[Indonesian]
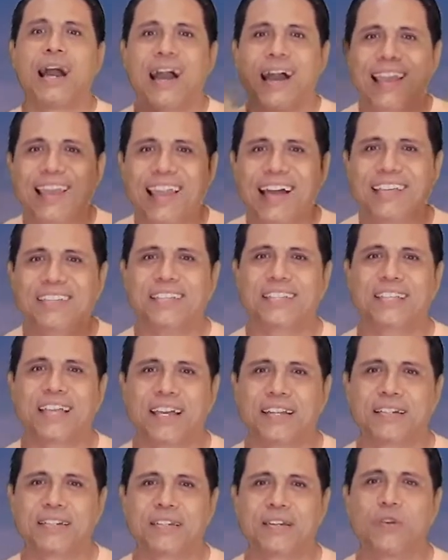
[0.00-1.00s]

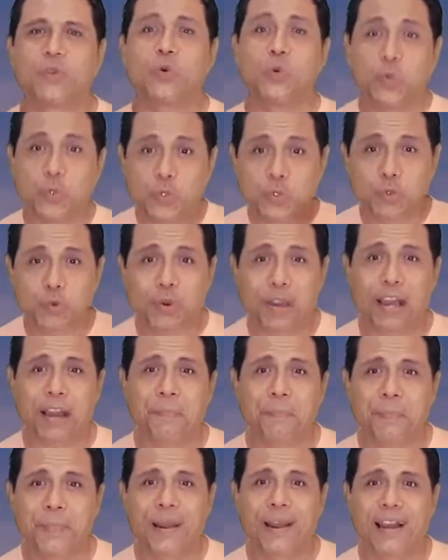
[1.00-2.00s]
alasan untuk
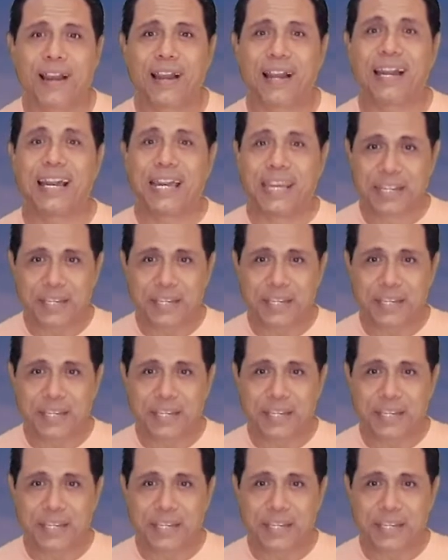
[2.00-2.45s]
apa